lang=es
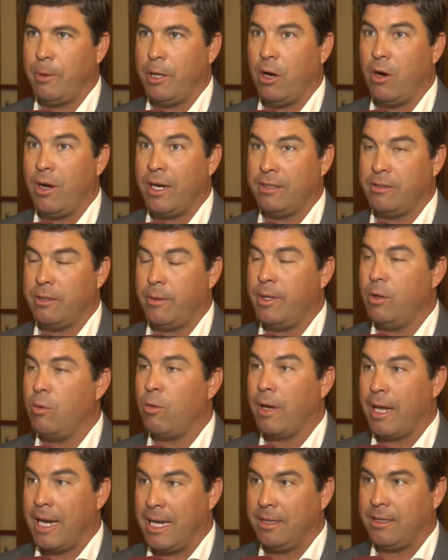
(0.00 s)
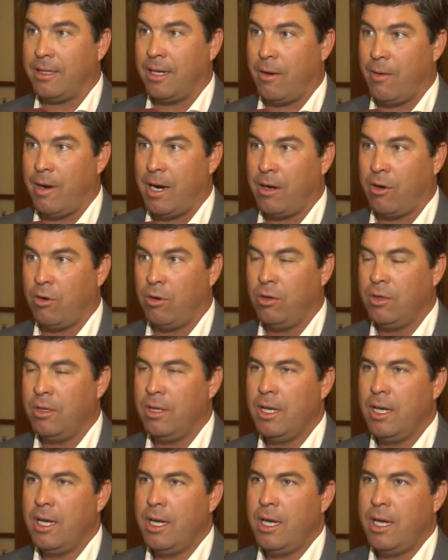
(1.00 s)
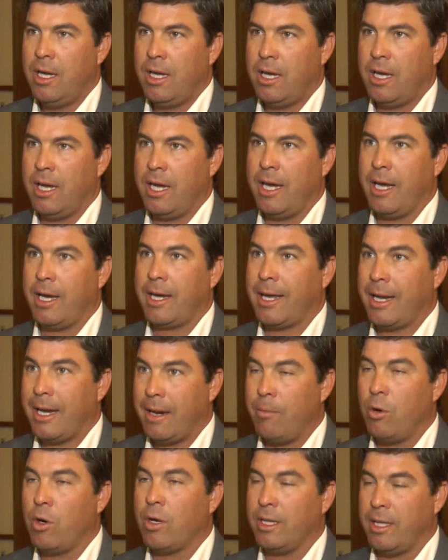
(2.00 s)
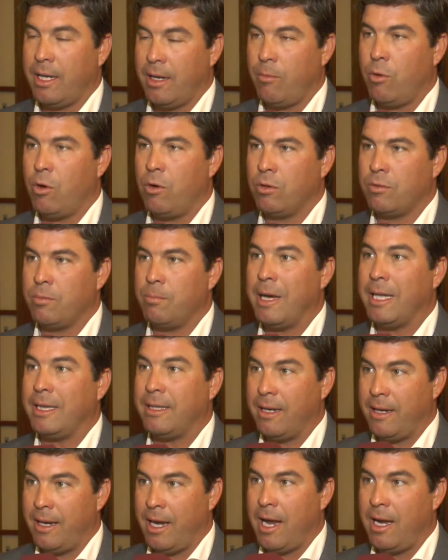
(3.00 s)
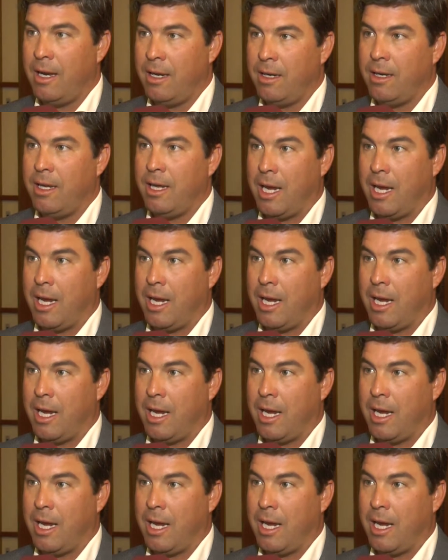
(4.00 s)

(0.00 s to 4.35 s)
pero ahora se viene un gran trabajo. creemos que tenemos material